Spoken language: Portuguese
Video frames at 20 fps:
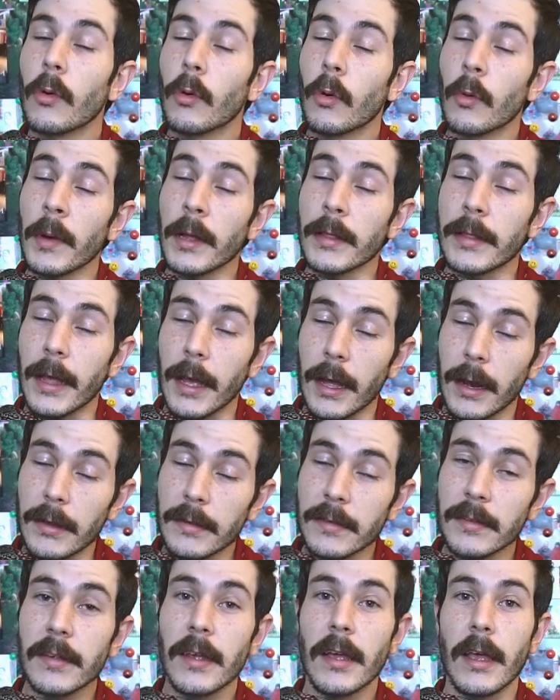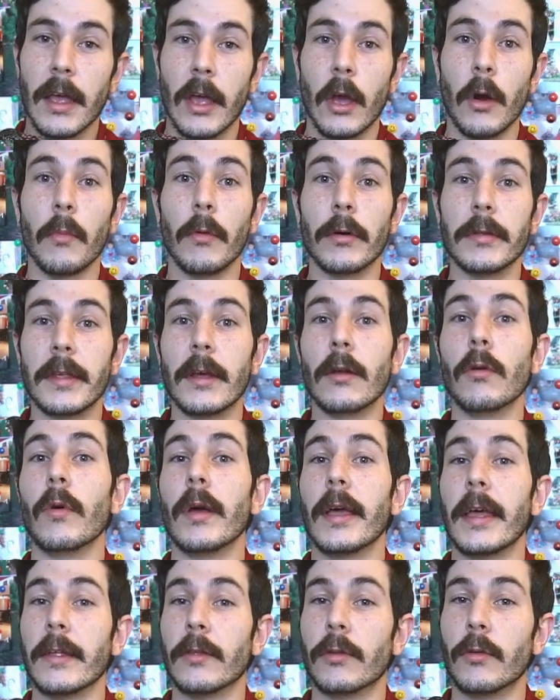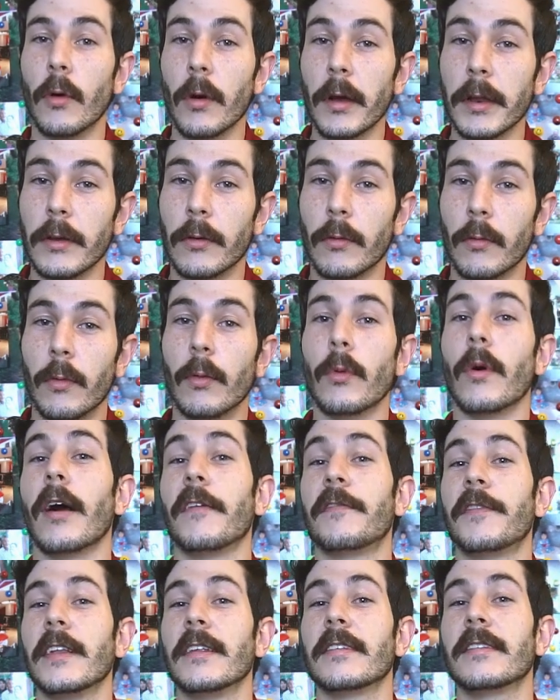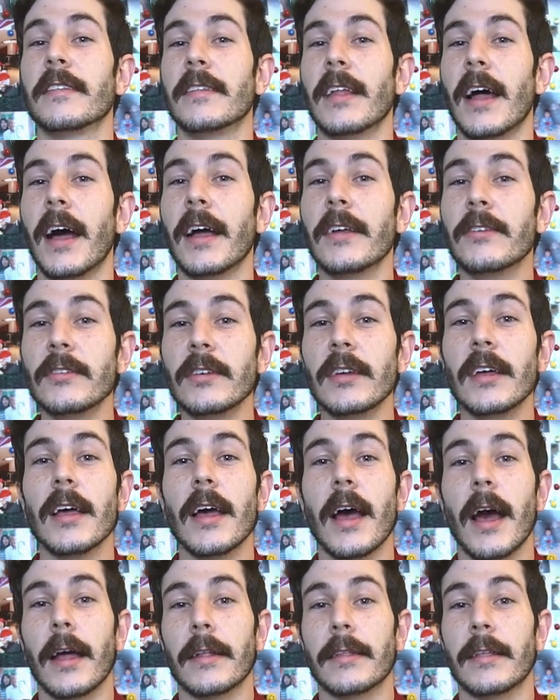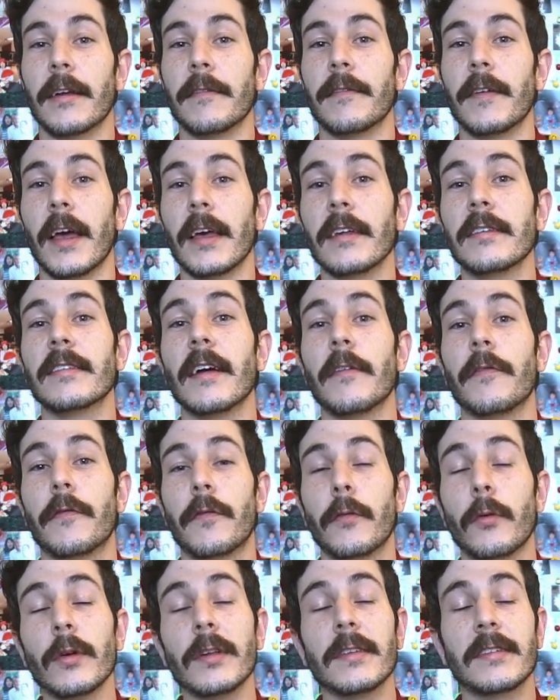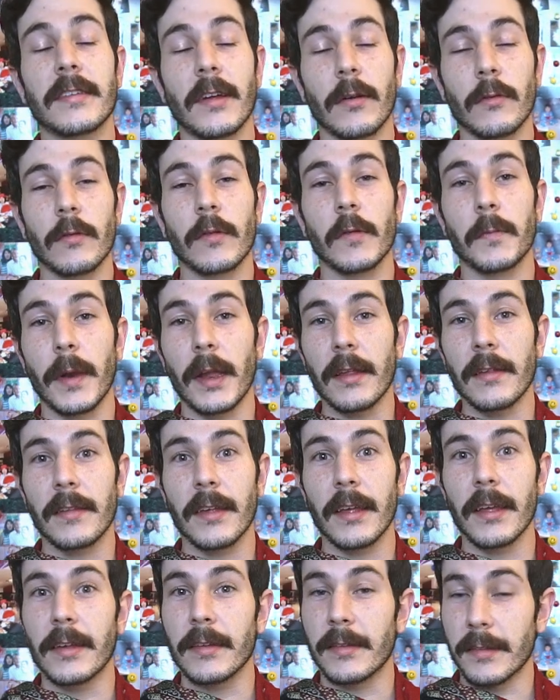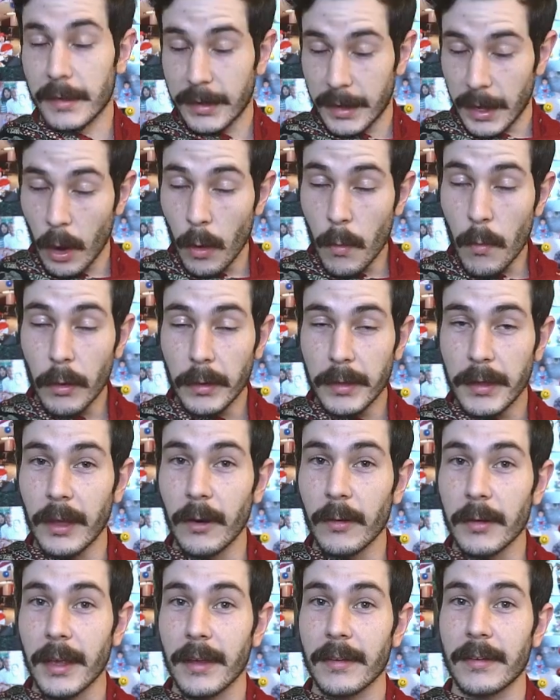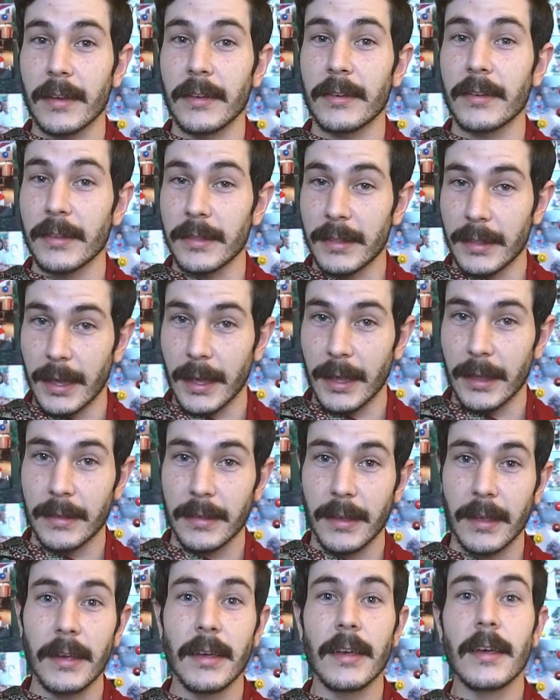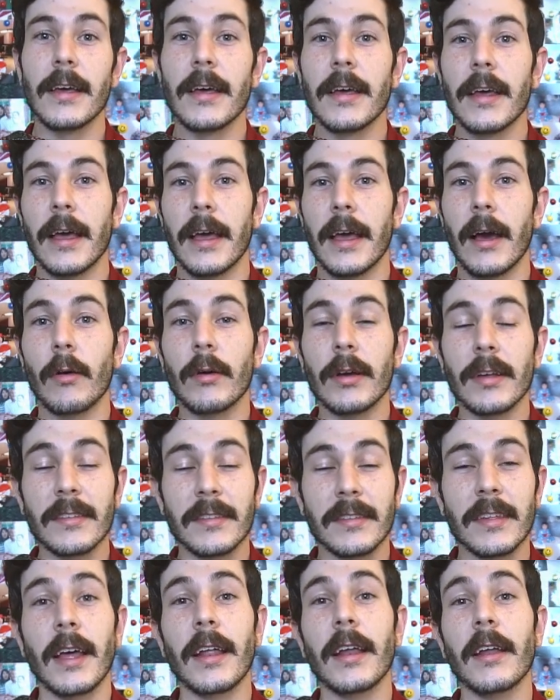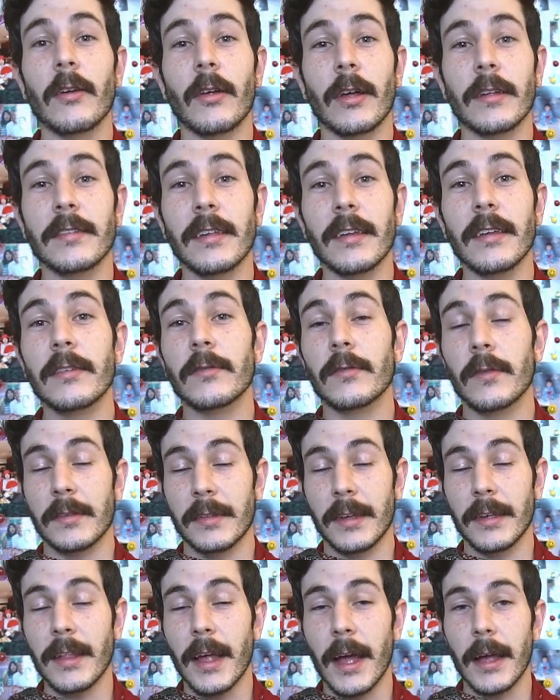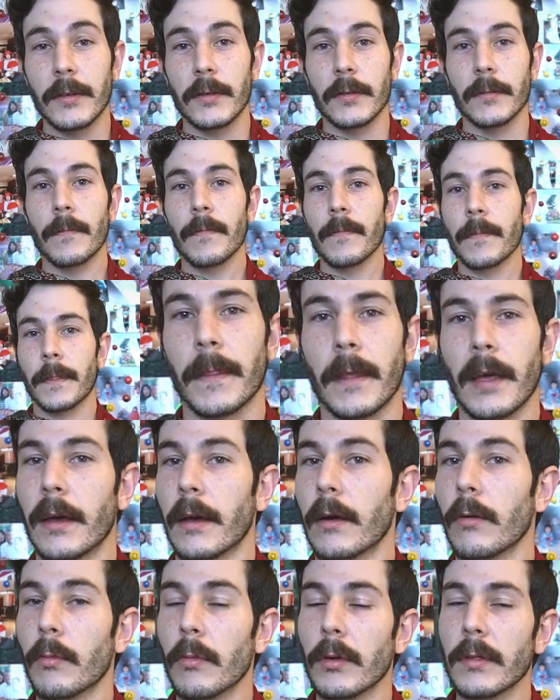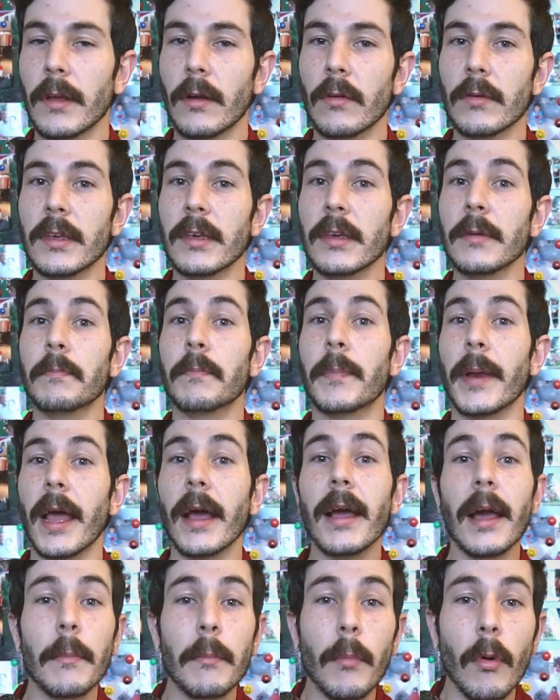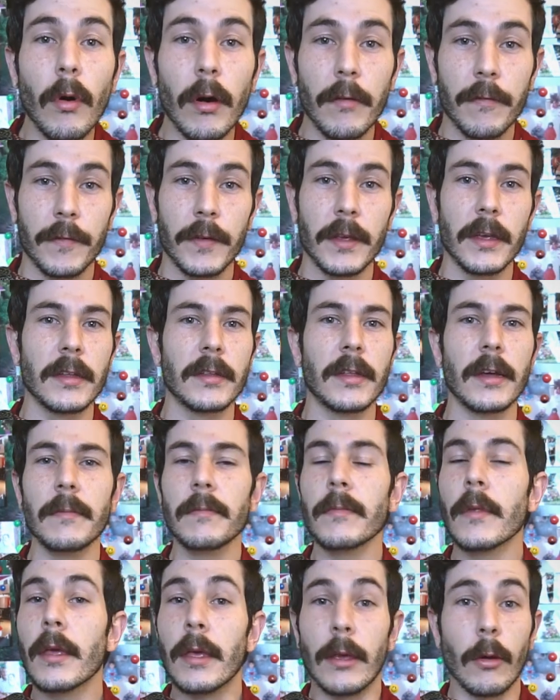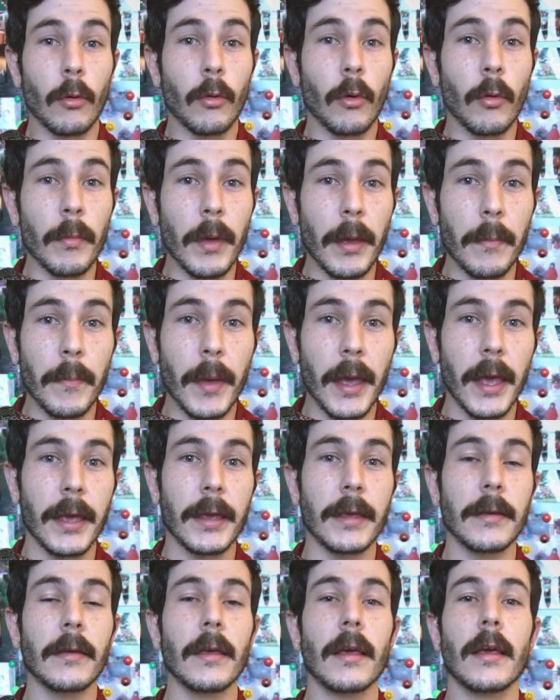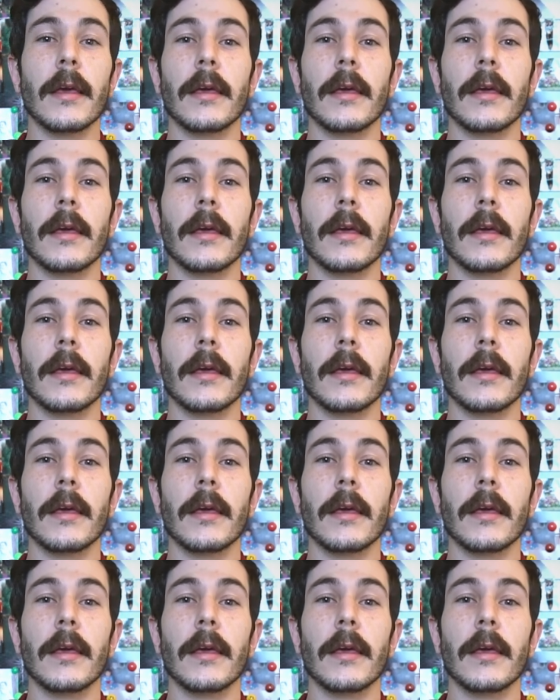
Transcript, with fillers: Uma delas é o modelo hedônico, a felicidade através da fruição dos prazeres, que é o modelo que a gente tenta é, alcançar na nossa sociedade. Né? É um modelo que prega a boa vida, eu comer bem,